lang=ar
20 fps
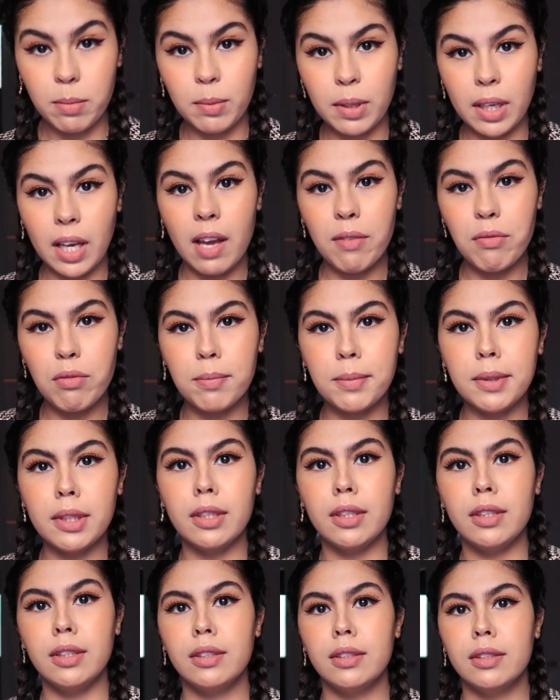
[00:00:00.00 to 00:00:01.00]
ما كيخافوا
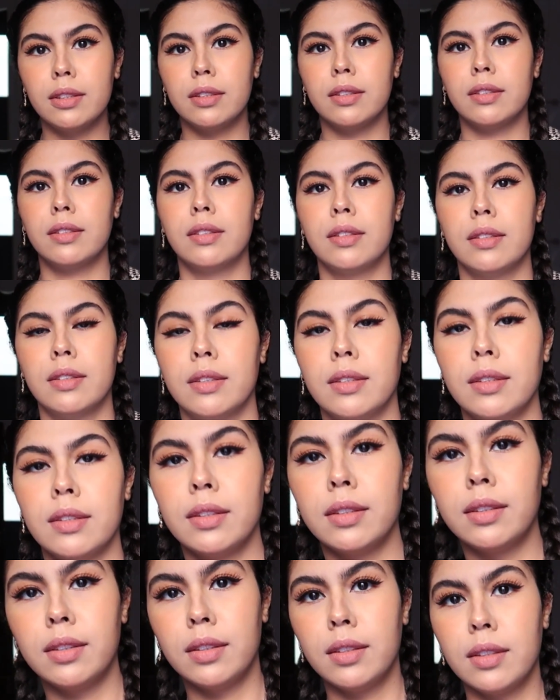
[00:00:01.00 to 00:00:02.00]
مني
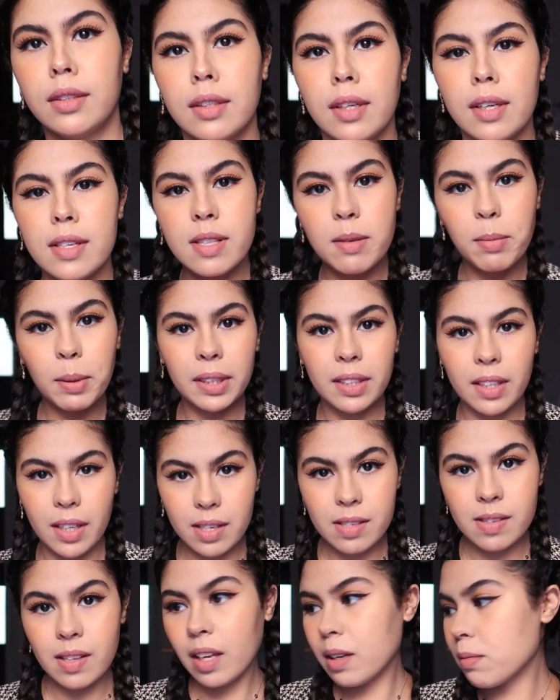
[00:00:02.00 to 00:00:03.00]
خاص بغيت
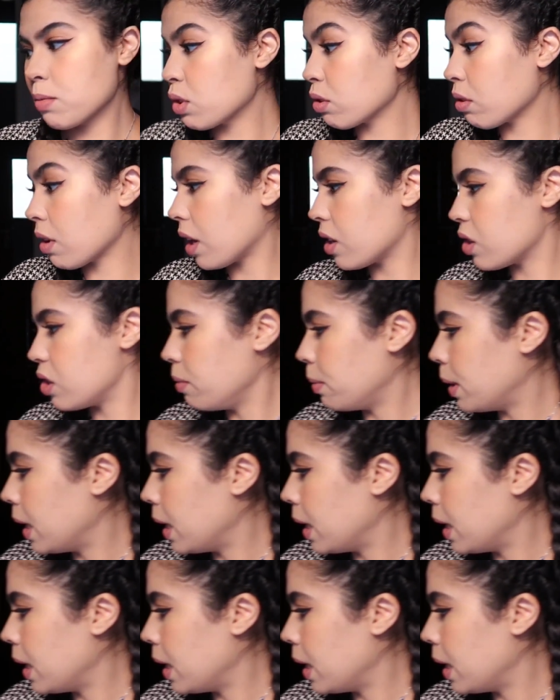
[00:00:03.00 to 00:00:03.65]
الدراري الصغار يمشيو خرج